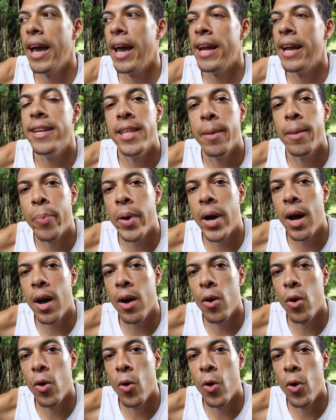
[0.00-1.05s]
elle n'est pas
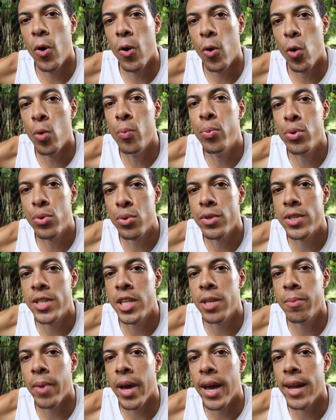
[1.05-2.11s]
au but
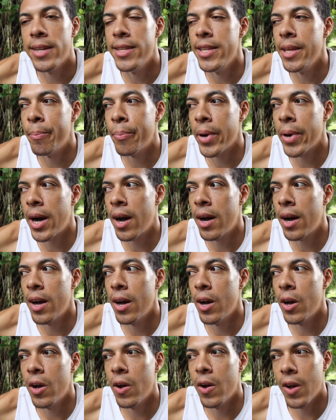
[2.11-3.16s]
ultime, elle n'est pas
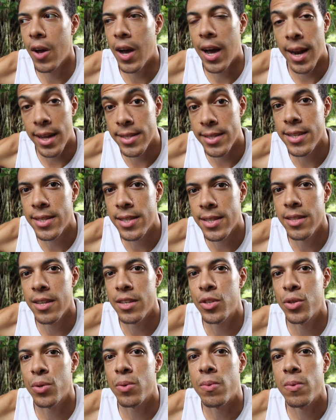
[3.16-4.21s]
à la
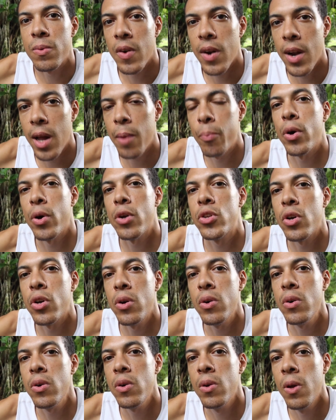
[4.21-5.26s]
destination.
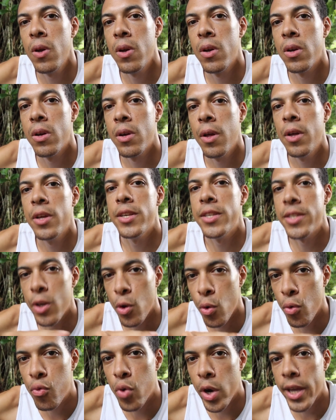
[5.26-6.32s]
L'important, c'est
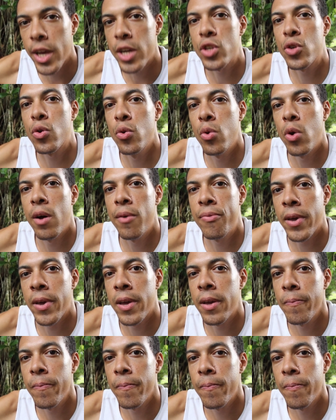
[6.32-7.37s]
le voyage qu'on aura fait.
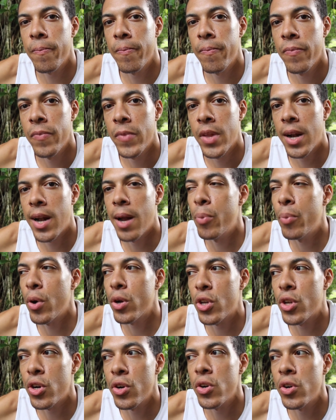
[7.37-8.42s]

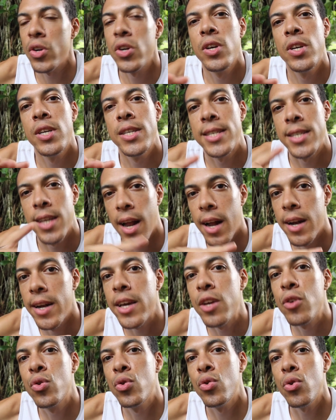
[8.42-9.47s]
L'important, c'est la
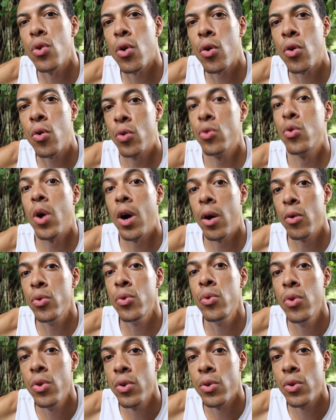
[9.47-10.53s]
lecture qu'on aura
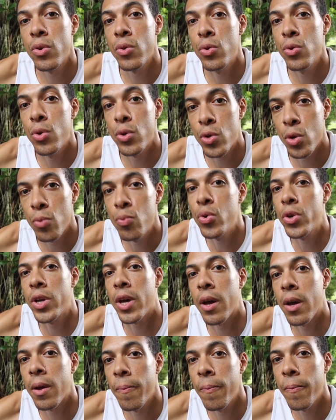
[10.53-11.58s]
eue de ce bouquin.
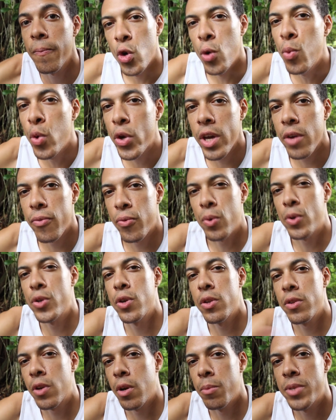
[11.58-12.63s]
Le bouquin
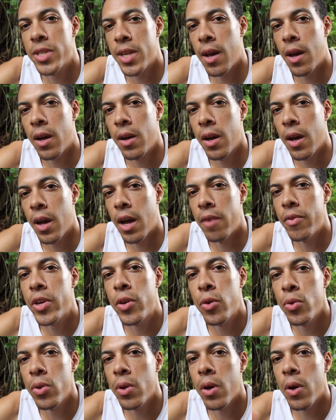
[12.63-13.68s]
fonctionne comme ça,
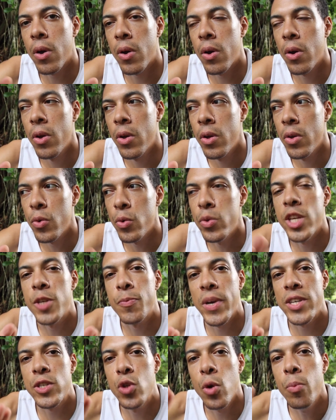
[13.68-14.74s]
avec euh, une,
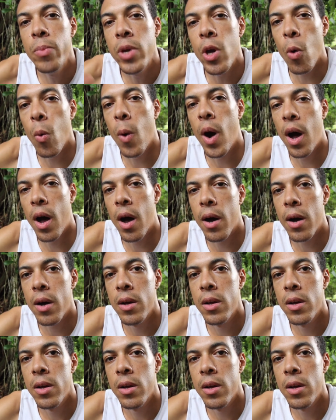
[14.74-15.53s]
espèce de miroir